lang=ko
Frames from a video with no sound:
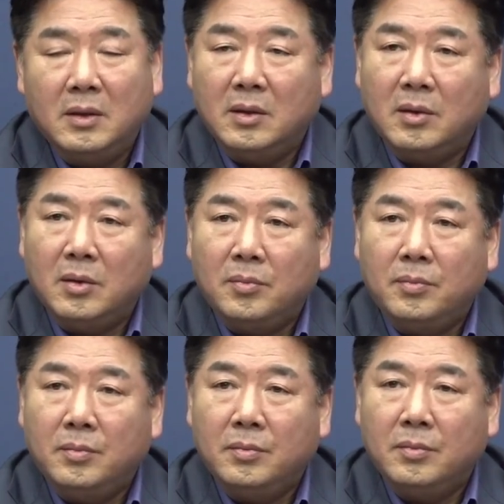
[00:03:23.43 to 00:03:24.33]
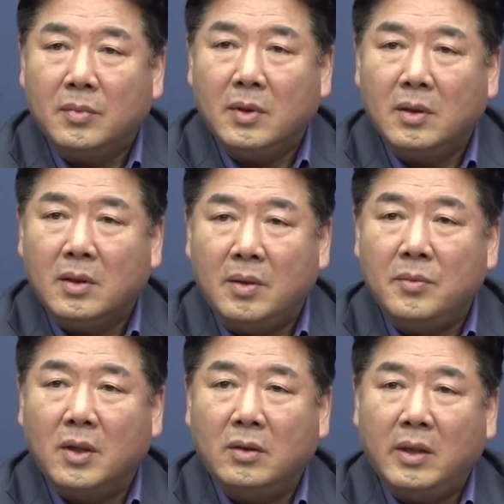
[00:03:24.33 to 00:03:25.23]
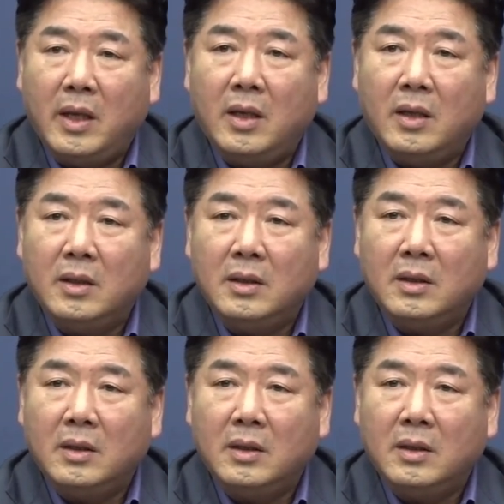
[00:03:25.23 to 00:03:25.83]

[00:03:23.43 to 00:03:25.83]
어, 김정은의